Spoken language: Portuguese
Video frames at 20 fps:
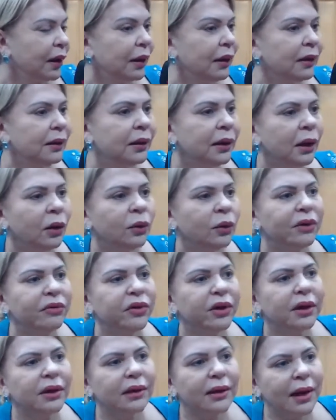Então, na
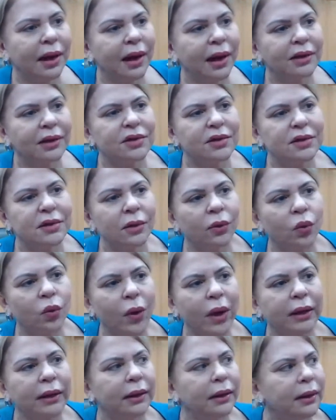verdade, são
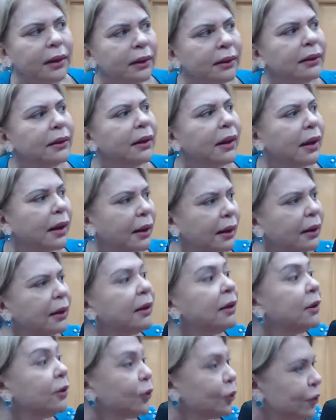40
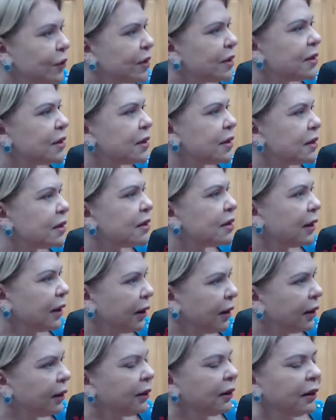anos,
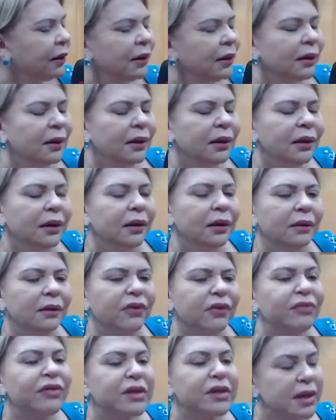né?
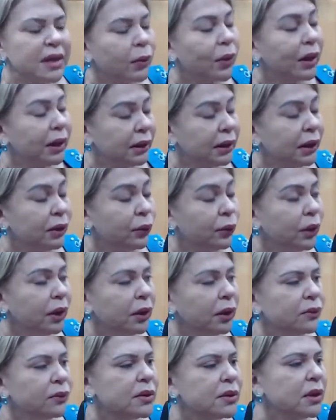Vai fazer 41
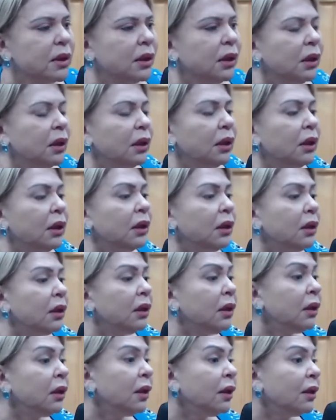anos.
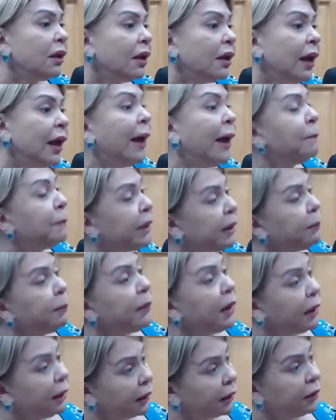E é a
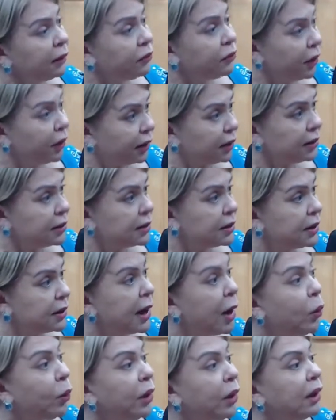primeira vez
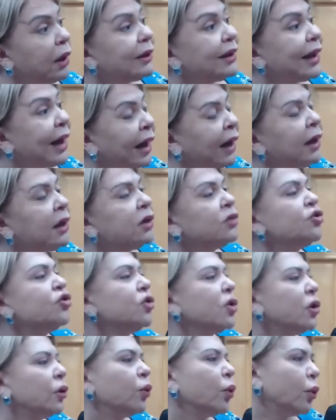que alguém da
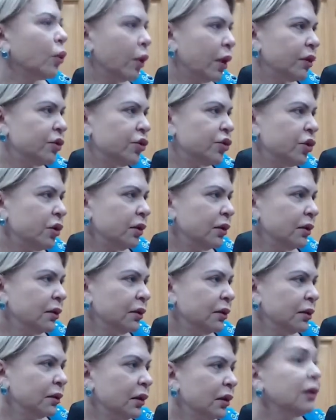região norte
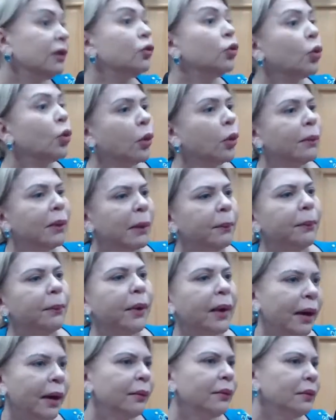e do
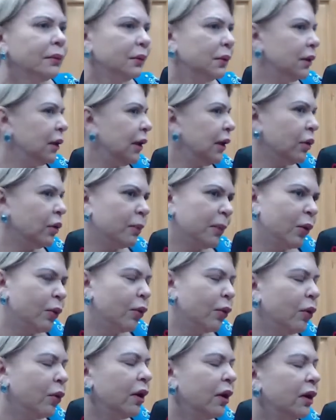Amapá, que é uma
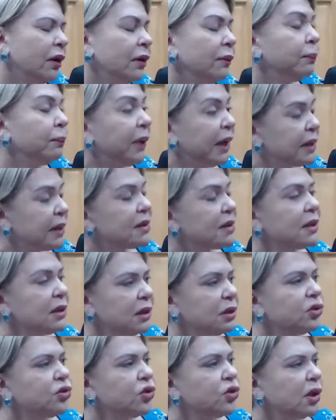honra,
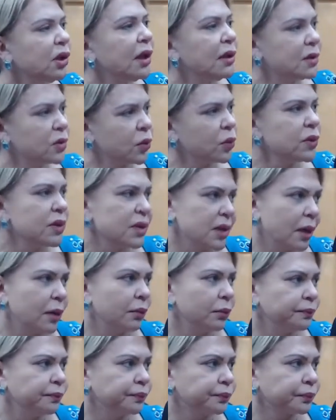preside esse
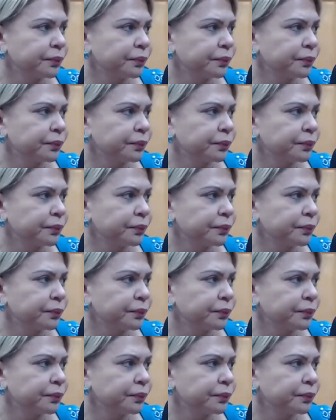conselho.